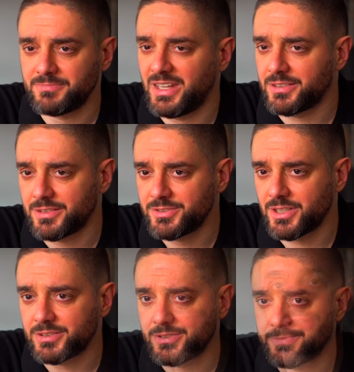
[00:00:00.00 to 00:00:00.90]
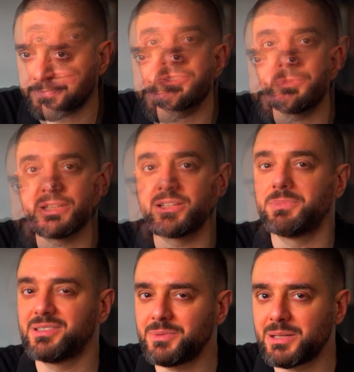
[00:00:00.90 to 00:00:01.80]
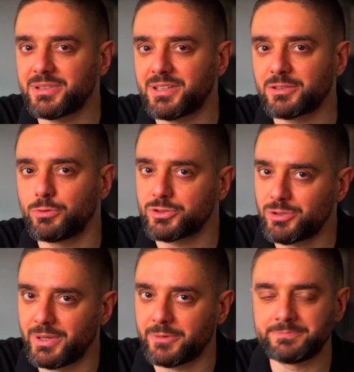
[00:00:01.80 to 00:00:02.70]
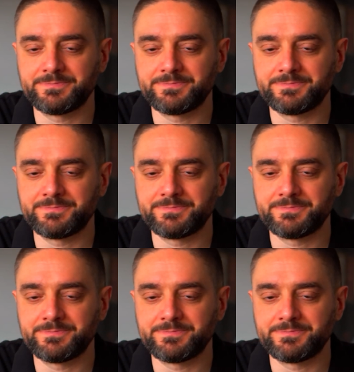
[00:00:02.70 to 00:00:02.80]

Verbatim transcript: Ne hatırlayacaktır? Lansmanda bizim gibi teknoloji mi?